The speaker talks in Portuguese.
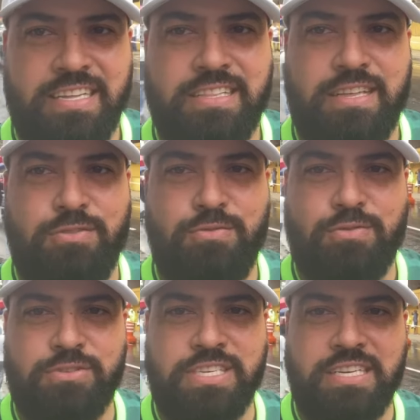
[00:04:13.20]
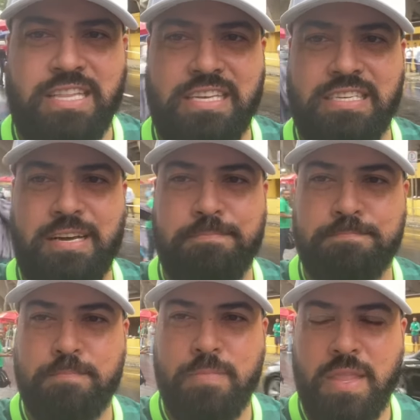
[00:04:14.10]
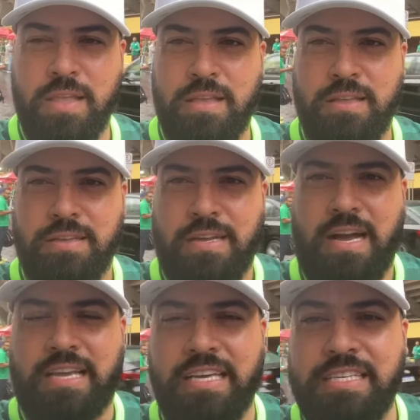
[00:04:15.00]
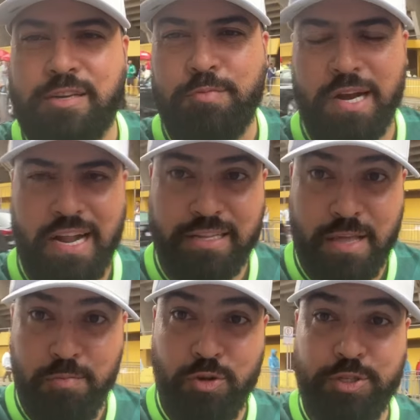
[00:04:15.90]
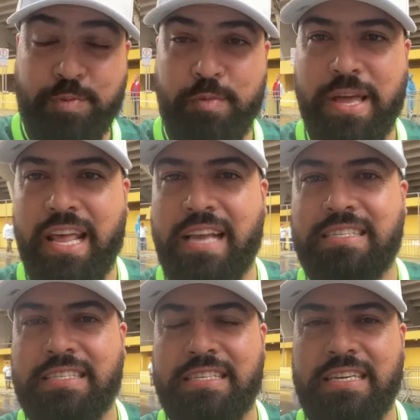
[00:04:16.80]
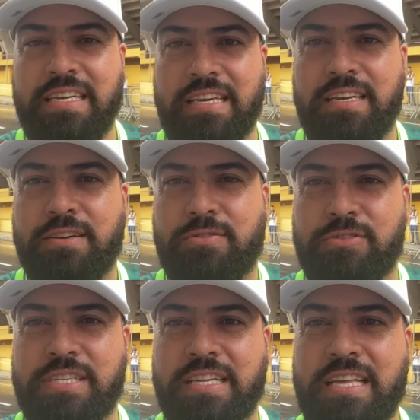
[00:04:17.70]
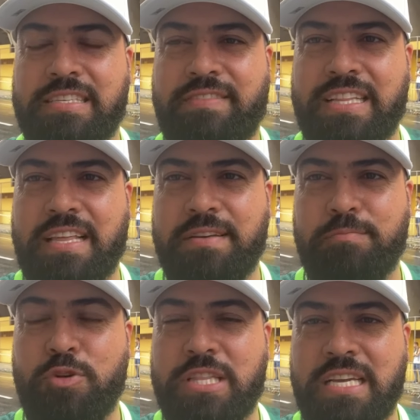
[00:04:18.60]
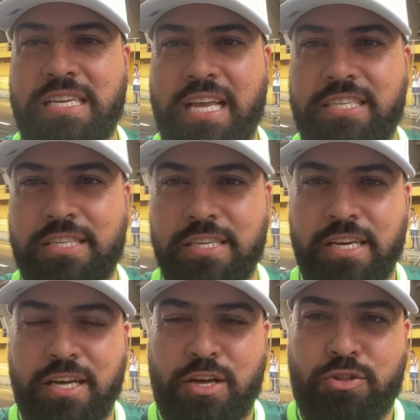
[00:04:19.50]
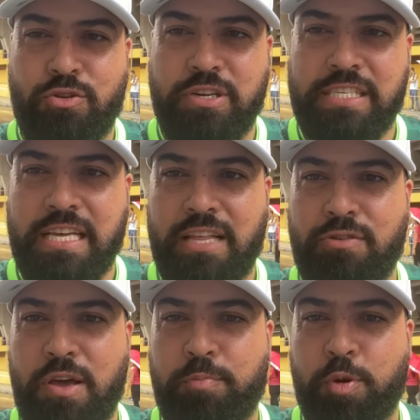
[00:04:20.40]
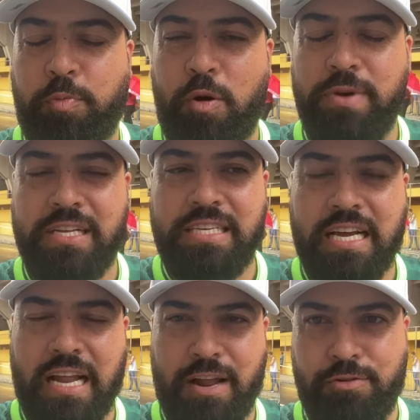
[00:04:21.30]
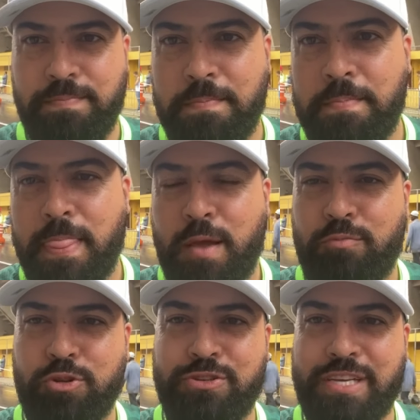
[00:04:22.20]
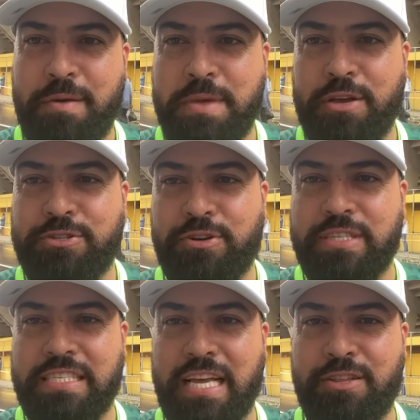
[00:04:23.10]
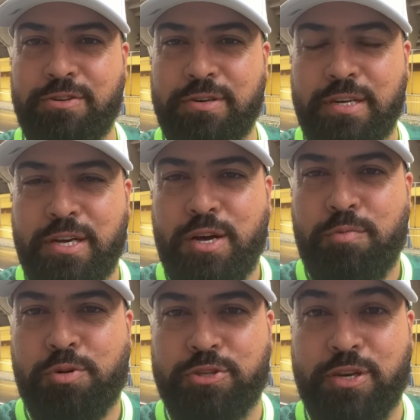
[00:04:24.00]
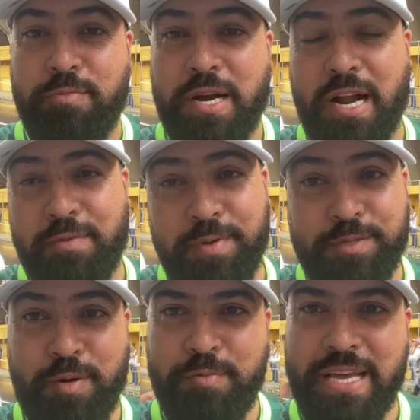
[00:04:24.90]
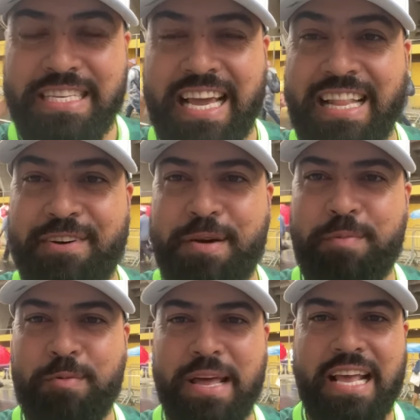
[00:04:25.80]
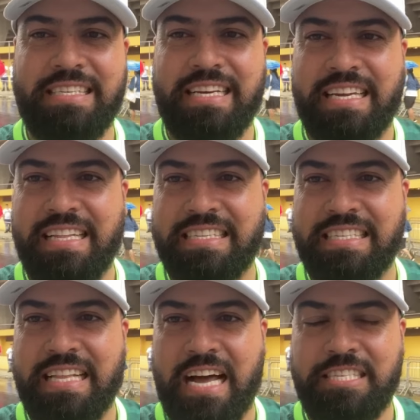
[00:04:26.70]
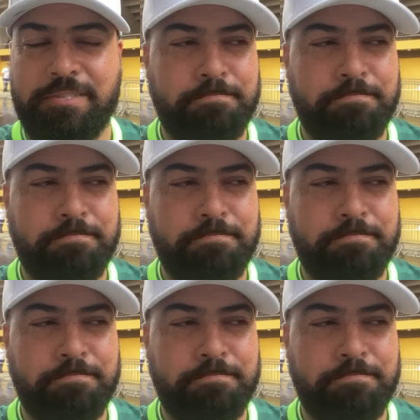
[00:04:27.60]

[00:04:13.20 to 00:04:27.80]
Então, com certeza Aqui em São Bernardo tem muitos palmeirenses e com certeza vai ter muita gente torcendo aí pro Palmeiras e claro, muitos amigos torcendo pro São Bernardo, principalmente quem não é palmeirense aqui da cidade,